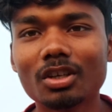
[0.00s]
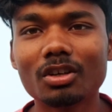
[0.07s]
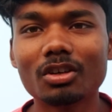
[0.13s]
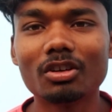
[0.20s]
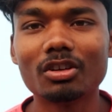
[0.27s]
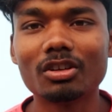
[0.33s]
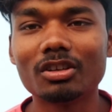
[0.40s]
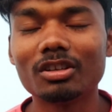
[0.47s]

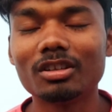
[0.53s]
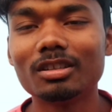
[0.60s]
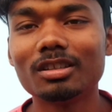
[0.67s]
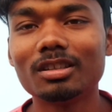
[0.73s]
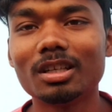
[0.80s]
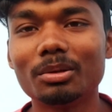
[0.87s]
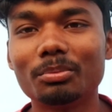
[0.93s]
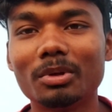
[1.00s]
और
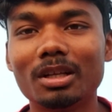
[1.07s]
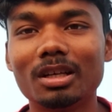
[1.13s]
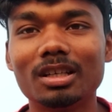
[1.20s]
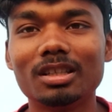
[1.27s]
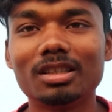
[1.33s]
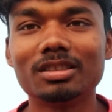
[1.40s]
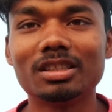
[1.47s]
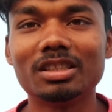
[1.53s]
अपना
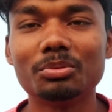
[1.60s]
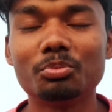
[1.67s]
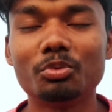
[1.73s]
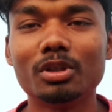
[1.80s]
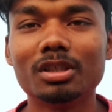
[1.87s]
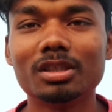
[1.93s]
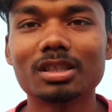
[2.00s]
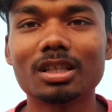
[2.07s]
सीजी
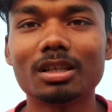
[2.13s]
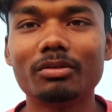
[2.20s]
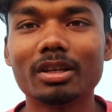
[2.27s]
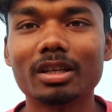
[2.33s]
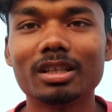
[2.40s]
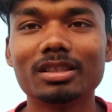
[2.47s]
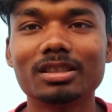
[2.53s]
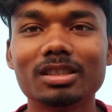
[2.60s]
पुलिस का
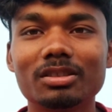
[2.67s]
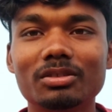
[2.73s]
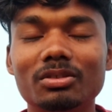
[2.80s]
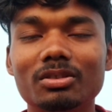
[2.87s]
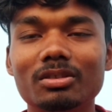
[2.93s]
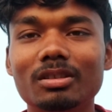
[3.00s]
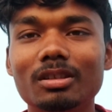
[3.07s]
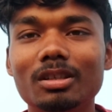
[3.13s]
वैकेंसी
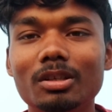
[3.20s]
तो